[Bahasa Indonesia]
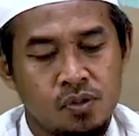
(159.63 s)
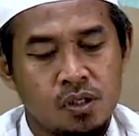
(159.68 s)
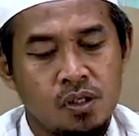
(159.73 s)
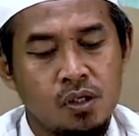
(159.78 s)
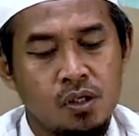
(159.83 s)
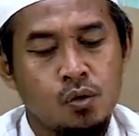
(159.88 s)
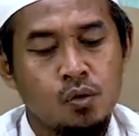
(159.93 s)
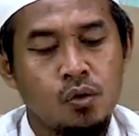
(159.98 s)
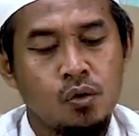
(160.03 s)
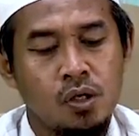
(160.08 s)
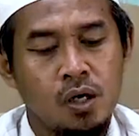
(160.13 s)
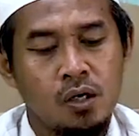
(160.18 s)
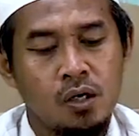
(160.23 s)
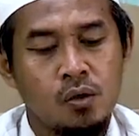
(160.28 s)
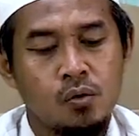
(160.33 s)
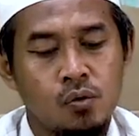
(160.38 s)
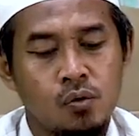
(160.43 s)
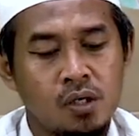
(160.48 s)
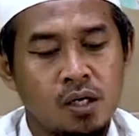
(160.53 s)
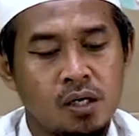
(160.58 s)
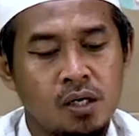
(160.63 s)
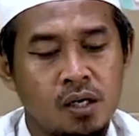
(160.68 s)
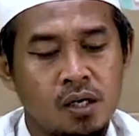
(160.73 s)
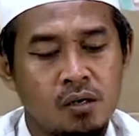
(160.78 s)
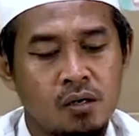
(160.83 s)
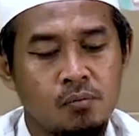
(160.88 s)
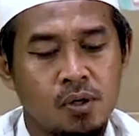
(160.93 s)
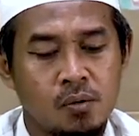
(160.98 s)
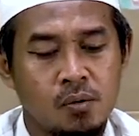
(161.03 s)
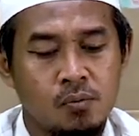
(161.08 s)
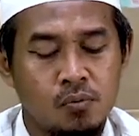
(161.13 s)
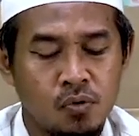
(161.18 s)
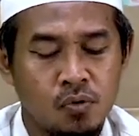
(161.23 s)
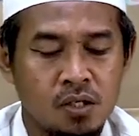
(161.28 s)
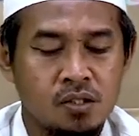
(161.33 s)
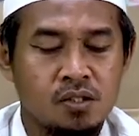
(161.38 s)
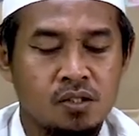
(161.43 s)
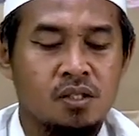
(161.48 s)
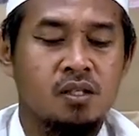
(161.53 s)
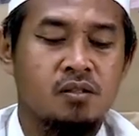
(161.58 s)
jadi kuda-kuda yang
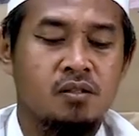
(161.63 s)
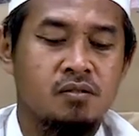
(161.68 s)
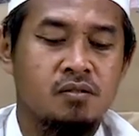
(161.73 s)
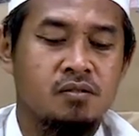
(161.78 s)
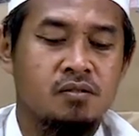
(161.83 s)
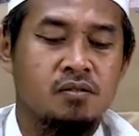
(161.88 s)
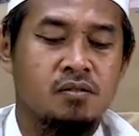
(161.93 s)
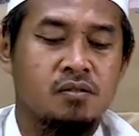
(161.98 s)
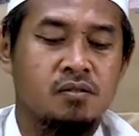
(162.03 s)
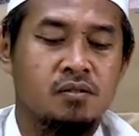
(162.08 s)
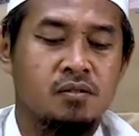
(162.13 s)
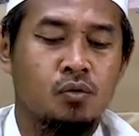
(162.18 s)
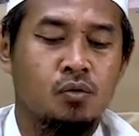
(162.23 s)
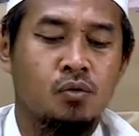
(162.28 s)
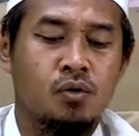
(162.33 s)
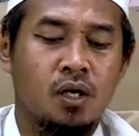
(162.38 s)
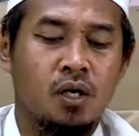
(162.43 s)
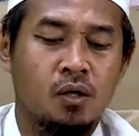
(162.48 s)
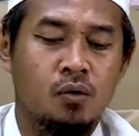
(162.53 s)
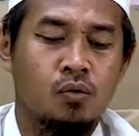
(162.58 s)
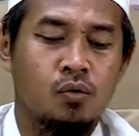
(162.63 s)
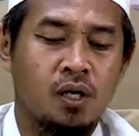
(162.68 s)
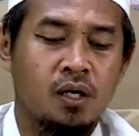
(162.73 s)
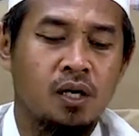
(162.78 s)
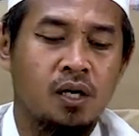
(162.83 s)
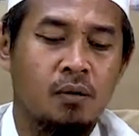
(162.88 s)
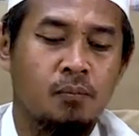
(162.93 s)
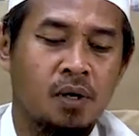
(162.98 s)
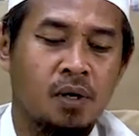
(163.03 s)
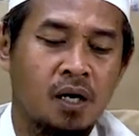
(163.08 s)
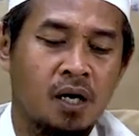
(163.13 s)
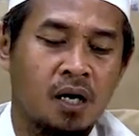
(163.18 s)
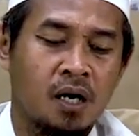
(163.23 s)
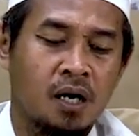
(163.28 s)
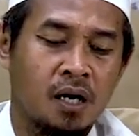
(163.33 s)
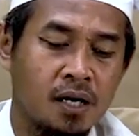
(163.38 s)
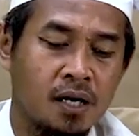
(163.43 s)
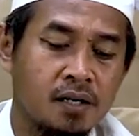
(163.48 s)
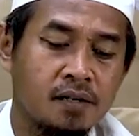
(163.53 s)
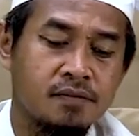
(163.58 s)
berpuasa, kuda-kuda yang
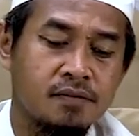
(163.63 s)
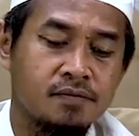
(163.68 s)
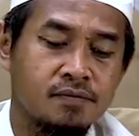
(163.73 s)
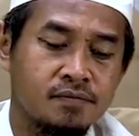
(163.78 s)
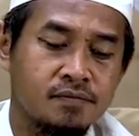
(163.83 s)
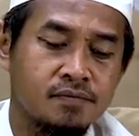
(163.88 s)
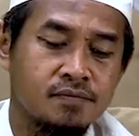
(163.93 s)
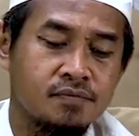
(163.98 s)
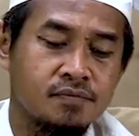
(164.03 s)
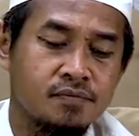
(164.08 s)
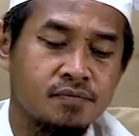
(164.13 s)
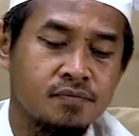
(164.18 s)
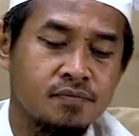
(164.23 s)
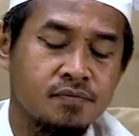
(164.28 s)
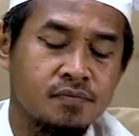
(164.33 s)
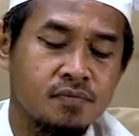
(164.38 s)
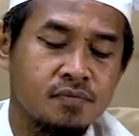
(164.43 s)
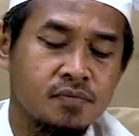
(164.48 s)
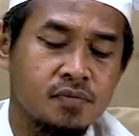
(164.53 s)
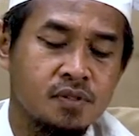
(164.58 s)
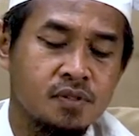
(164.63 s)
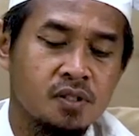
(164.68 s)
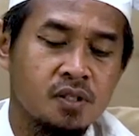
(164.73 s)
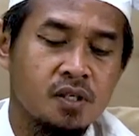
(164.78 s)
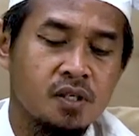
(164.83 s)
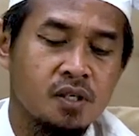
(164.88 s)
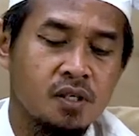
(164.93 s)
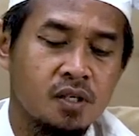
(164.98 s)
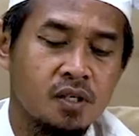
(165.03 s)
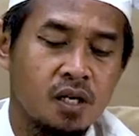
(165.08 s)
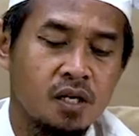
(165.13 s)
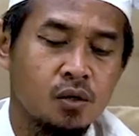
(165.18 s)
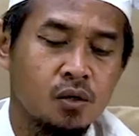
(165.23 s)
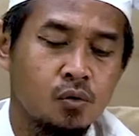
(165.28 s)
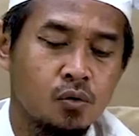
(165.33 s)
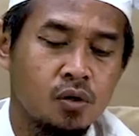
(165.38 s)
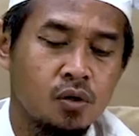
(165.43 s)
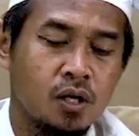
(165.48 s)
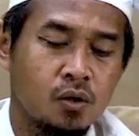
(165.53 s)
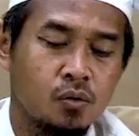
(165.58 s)
menahan, dan
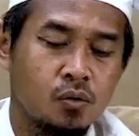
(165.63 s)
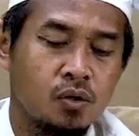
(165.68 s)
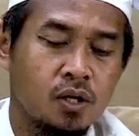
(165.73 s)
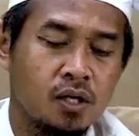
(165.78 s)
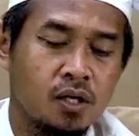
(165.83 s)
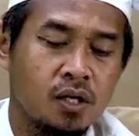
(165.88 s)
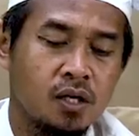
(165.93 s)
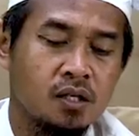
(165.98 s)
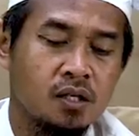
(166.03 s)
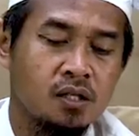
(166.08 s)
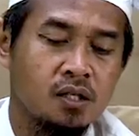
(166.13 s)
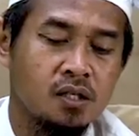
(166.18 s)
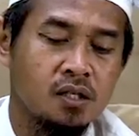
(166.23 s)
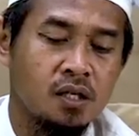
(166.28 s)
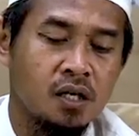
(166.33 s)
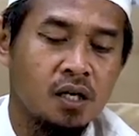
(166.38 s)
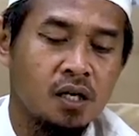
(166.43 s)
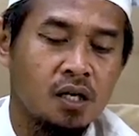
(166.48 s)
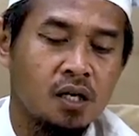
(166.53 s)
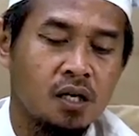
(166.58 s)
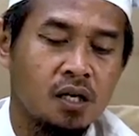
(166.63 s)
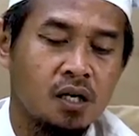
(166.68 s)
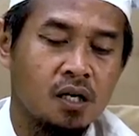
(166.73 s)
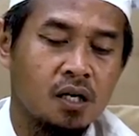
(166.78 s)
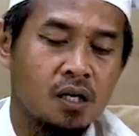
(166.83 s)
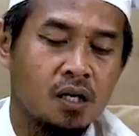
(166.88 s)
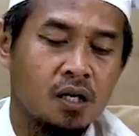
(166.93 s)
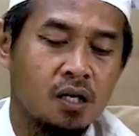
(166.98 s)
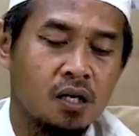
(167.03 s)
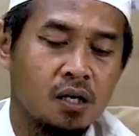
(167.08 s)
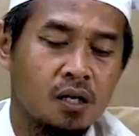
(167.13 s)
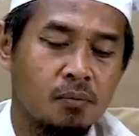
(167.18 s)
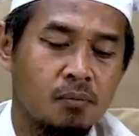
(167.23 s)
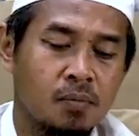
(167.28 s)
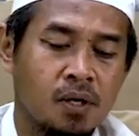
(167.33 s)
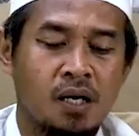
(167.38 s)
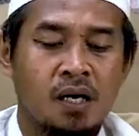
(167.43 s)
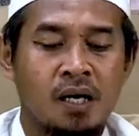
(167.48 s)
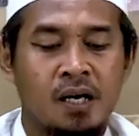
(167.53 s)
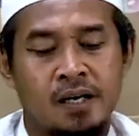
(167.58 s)
kuda-kuda yang tidak
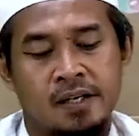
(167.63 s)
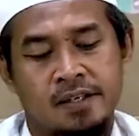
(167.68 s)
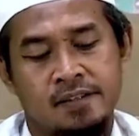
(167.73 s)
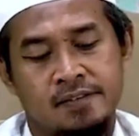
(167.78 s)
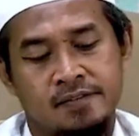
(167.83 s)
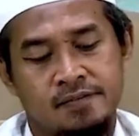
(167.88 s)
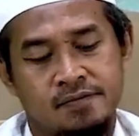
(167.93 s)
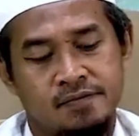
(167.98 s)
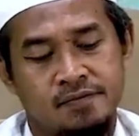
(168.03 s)
menahan.